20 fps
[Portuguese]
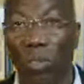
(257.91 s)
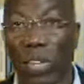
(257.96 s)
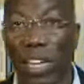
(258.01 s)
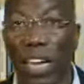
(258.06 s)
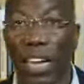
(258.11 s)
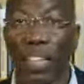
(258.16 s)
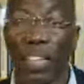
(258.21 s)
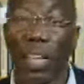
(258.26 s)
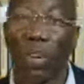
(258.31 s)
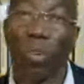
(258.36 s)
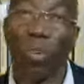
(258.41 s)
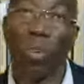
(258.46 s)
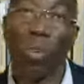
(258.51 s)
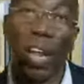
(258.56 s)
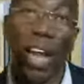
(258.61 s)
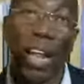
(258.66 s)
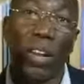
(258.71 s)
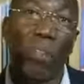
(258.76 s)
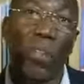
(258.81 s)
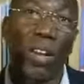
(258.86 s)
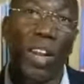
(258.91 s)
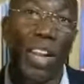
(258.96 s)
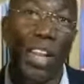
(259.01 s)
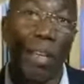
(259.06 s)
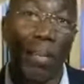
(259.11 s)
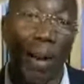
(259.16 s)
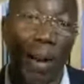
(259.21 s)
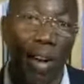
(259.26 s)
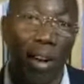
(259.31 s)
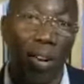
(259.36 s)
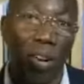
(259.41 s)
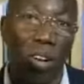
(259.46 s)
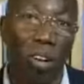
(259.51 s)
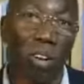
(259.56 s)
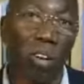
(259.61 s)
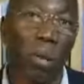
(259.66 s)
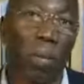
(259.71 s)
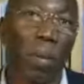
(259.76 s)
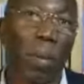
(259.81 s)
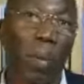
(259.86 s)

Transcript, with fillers: que é que está colocado lá riba, ora é que não